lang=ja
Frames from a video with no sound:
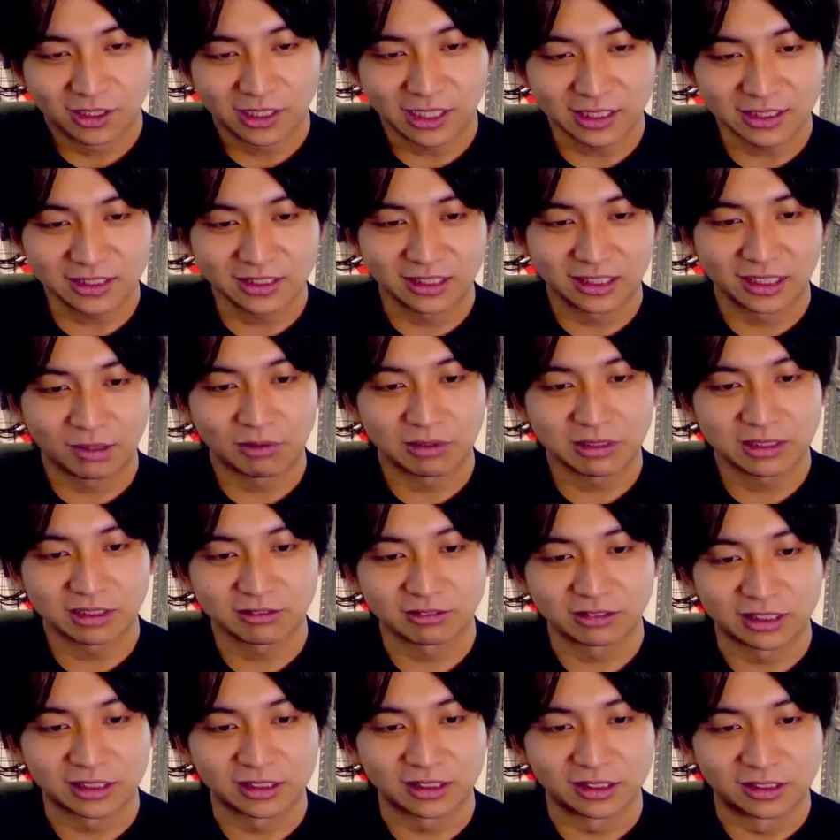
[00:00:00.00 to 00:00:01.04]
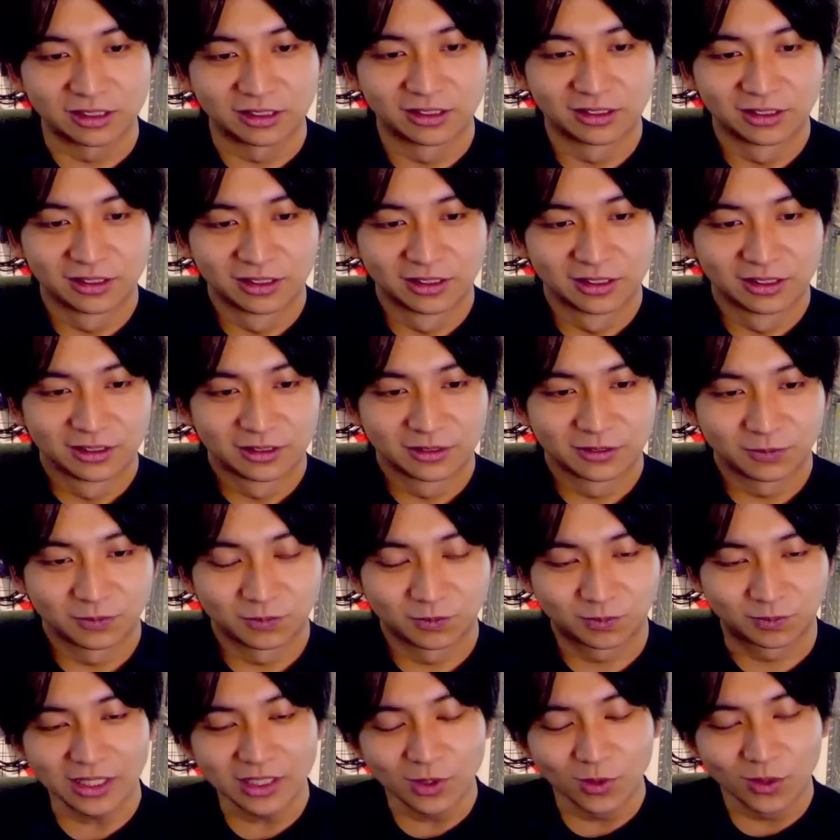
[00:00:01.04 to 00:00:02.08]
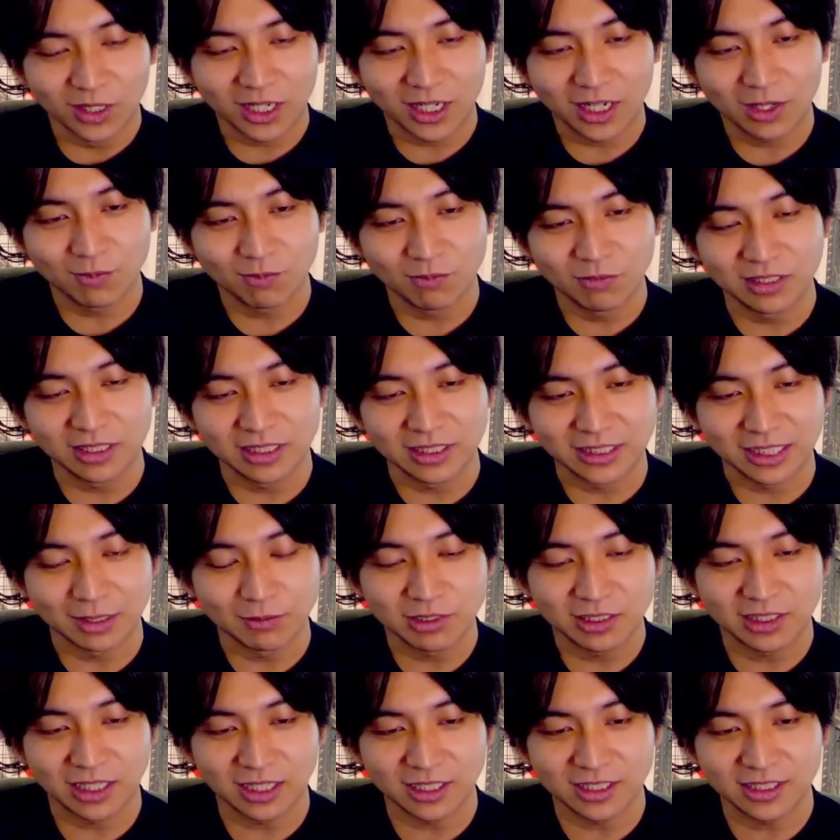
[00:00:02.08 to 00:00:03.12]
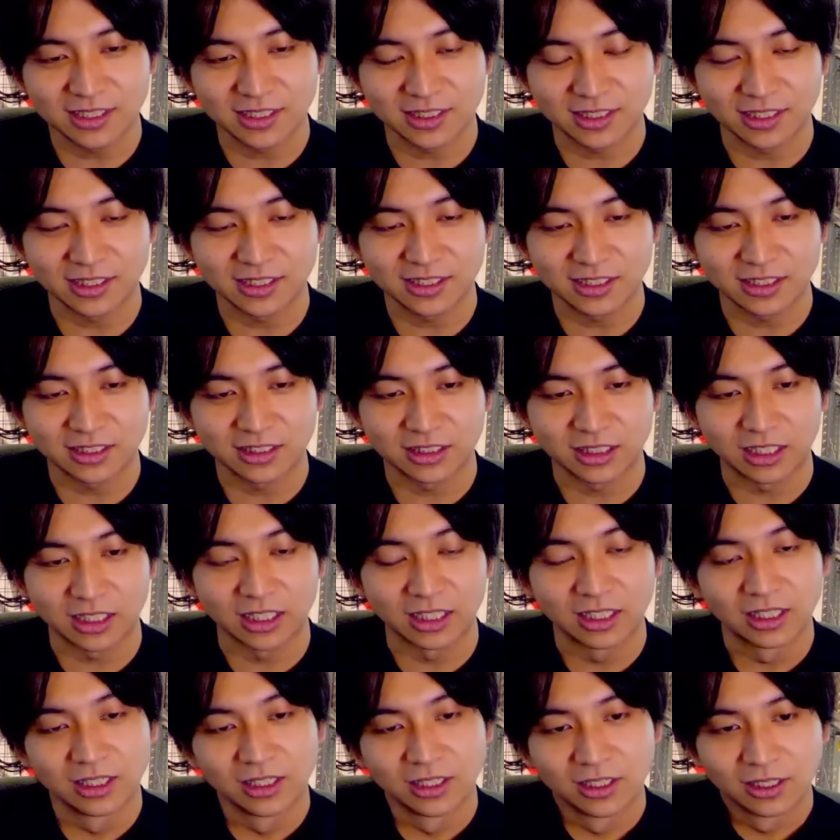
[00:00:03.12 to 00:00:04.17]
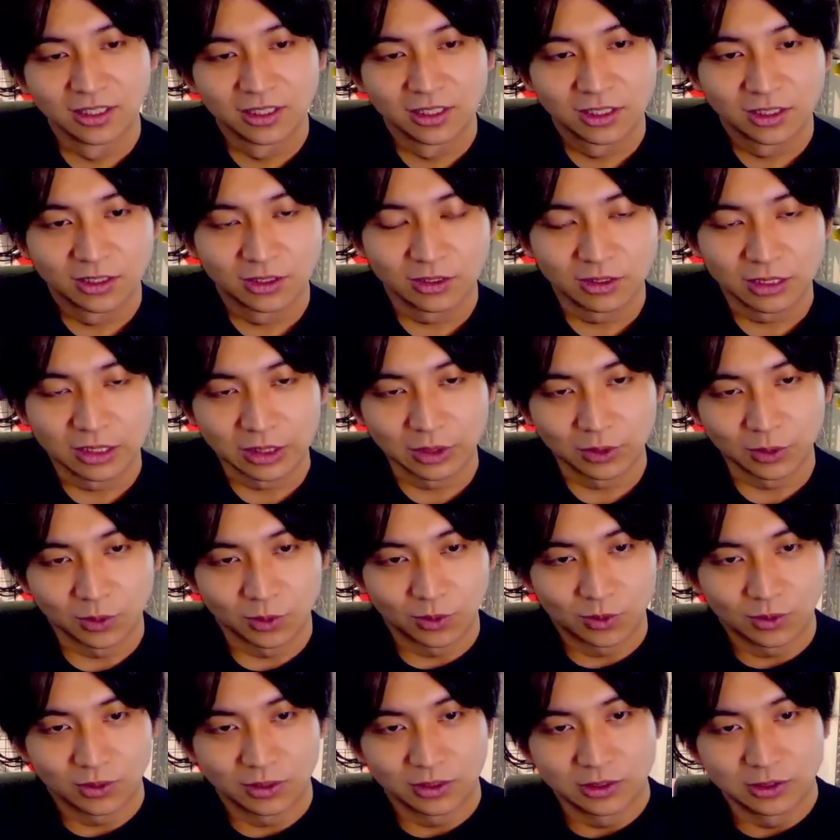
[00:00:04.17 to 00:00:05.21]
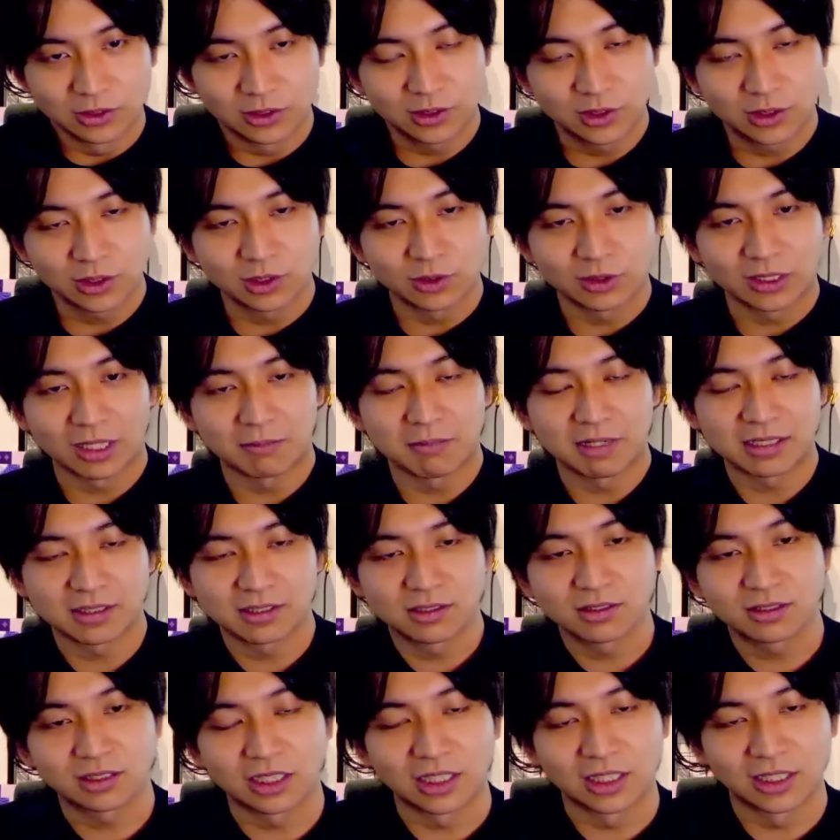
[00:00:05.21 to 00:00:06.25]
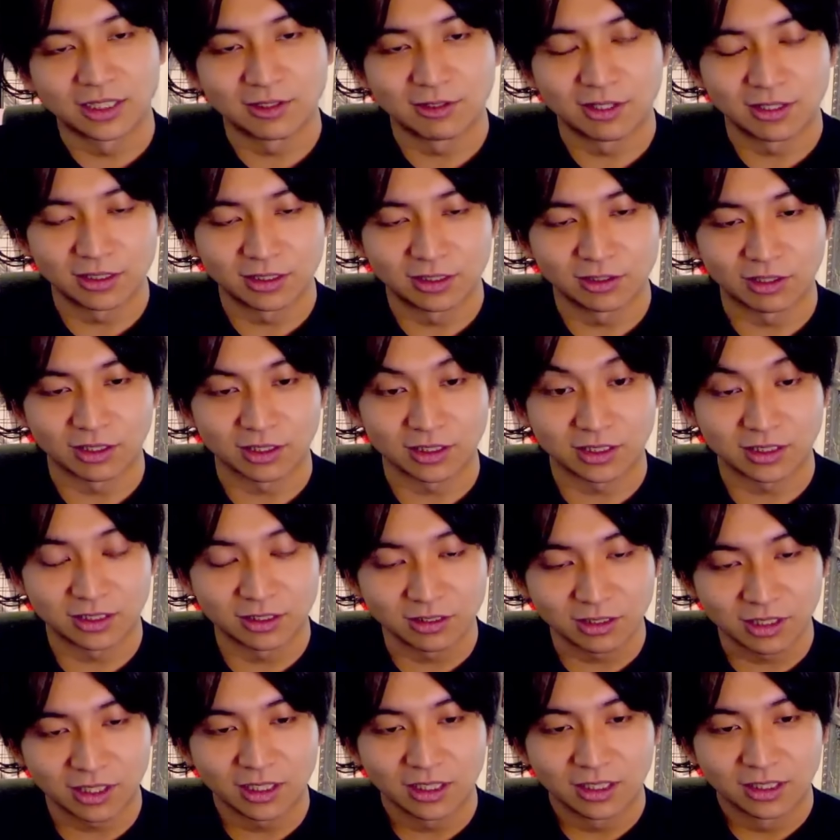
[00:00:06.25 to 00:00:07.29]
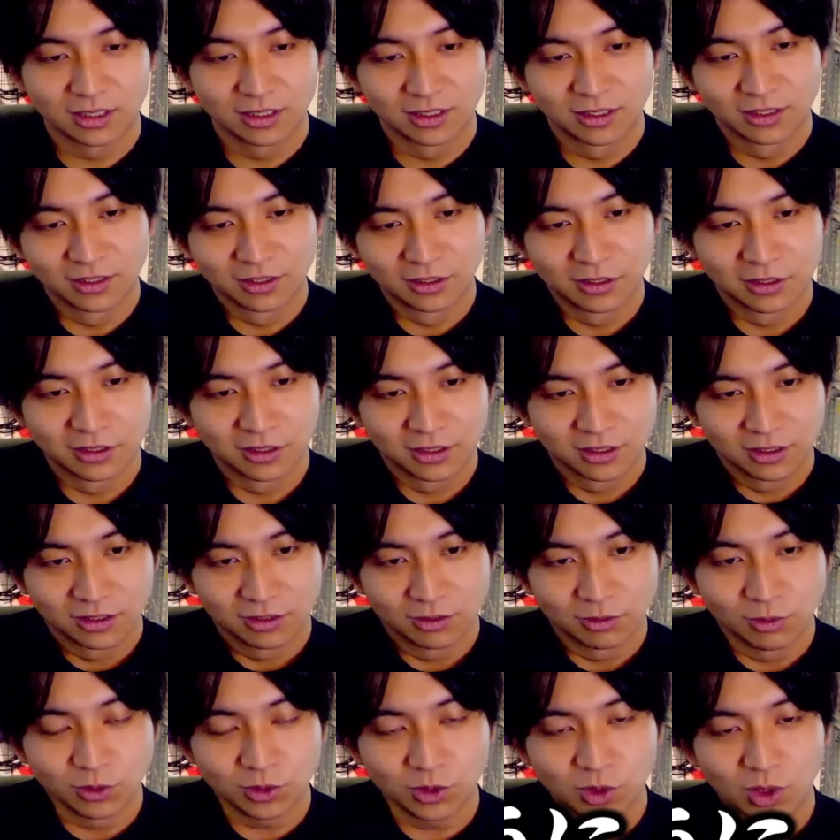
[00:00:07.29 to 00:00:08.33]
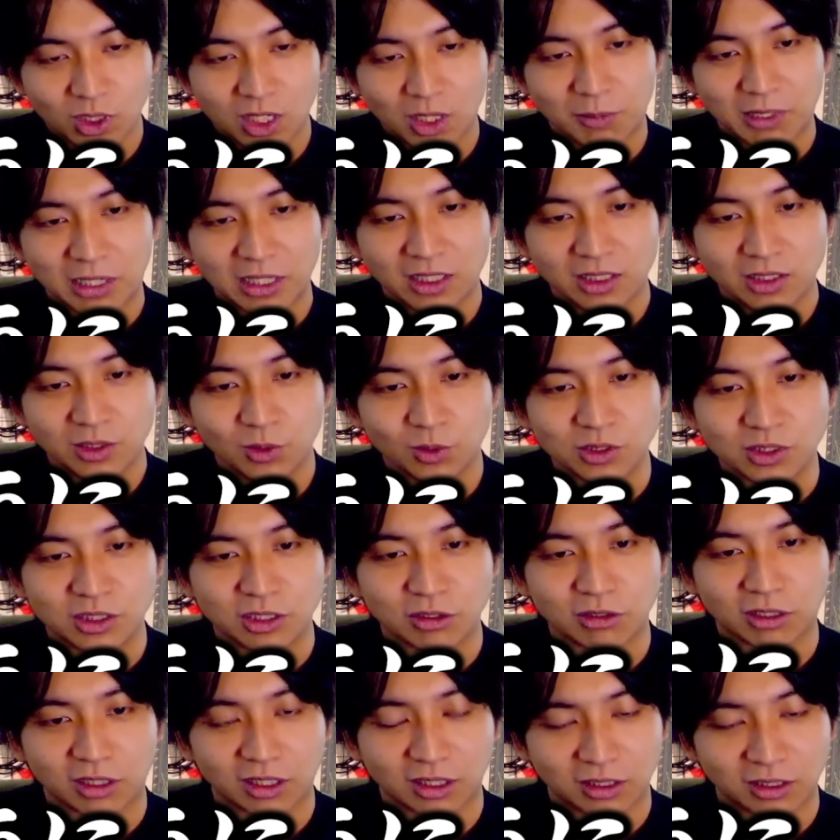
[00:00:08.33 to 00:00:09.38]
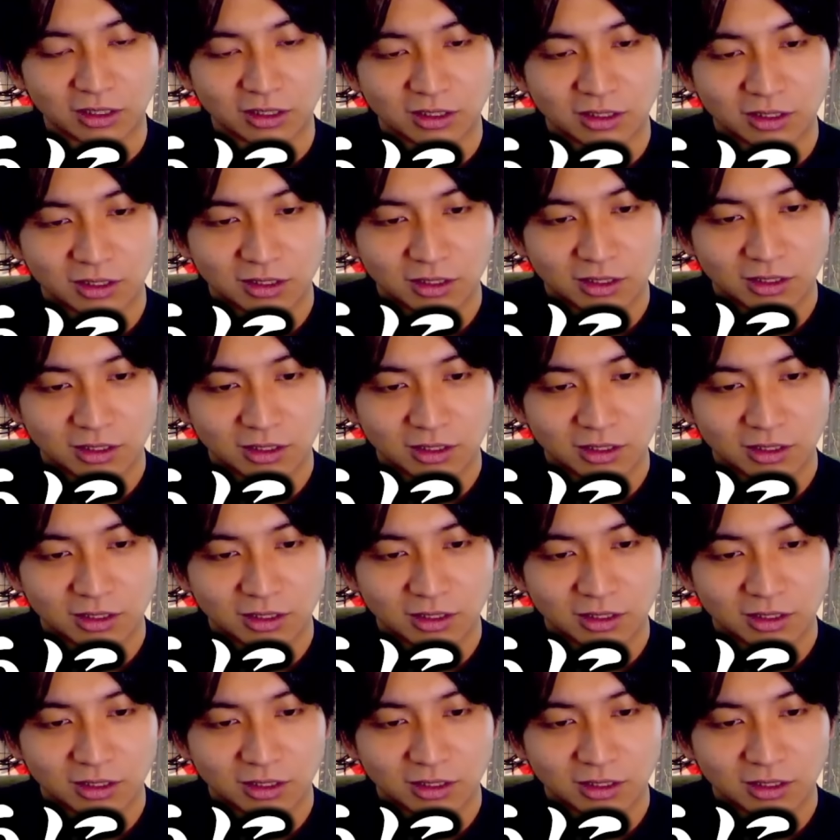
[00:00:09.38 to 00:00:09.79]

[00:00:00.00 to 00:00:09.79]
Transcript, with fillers: ガチで騙したくないねなんで俺がみんなに詐欺師詐欺師って、あの、すぐ騙すって言われてるか知ってるか嘘がバレるようにしてるからね。